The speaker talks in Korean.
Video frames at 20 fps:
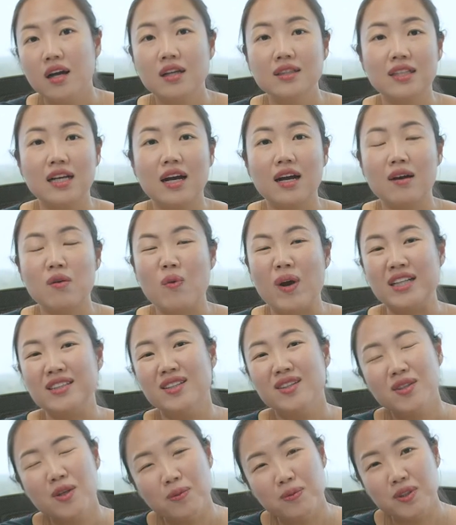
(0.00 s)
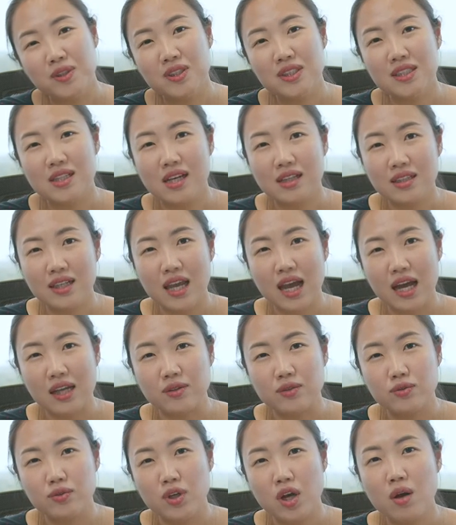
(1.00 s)
자, 완전히 없어진다는 게
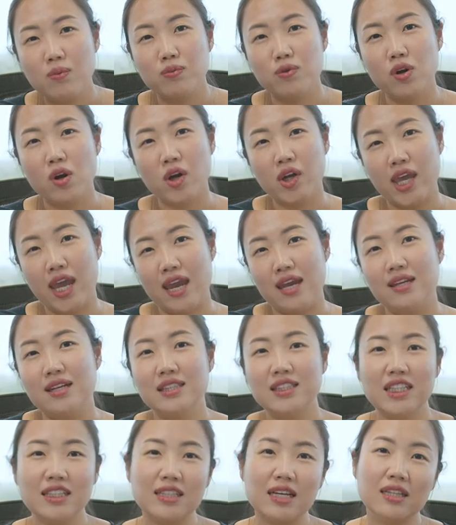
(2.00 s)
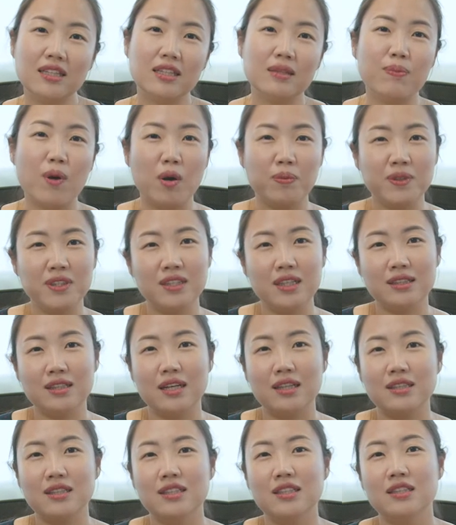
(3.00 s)
아니고요. 물론 개인의 재산을, 법인
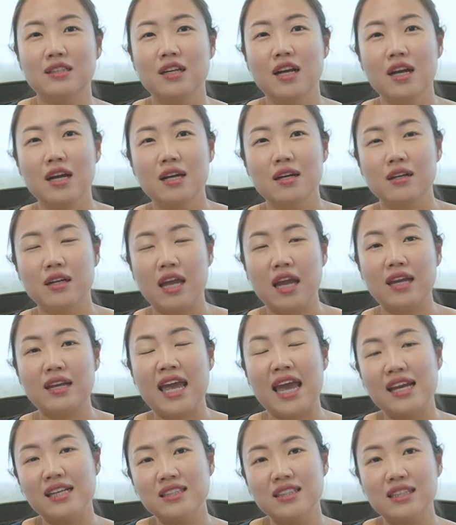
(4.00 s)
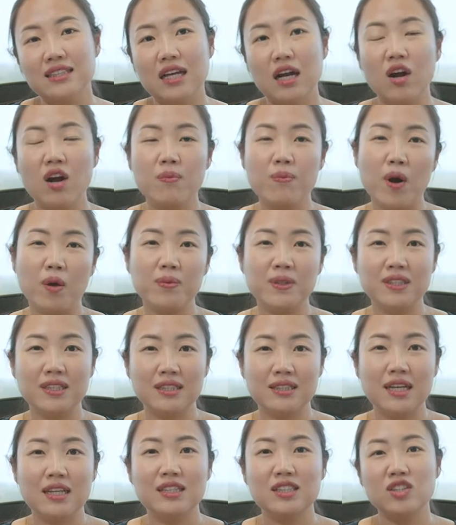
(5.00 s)
재산을 개, 인 재산과 법인
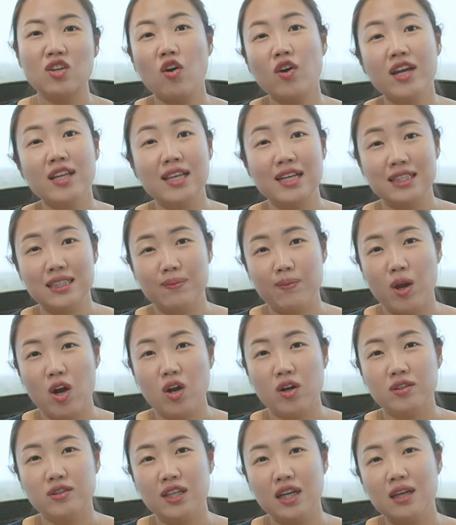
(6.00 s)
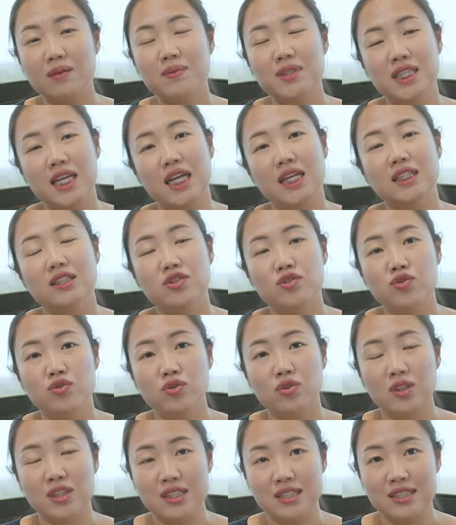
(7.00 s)
재산을 섞게 되시면 책임이 생기실
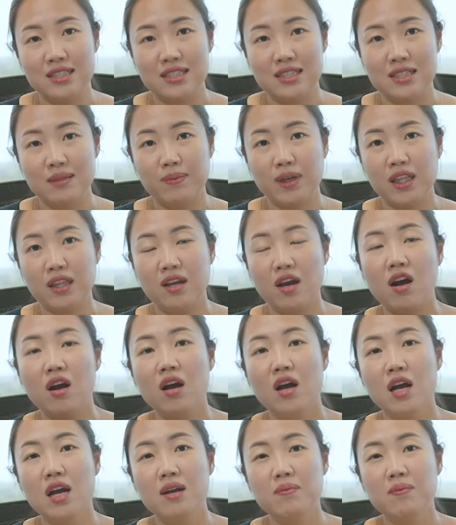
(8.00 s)
수도 있으시지만요.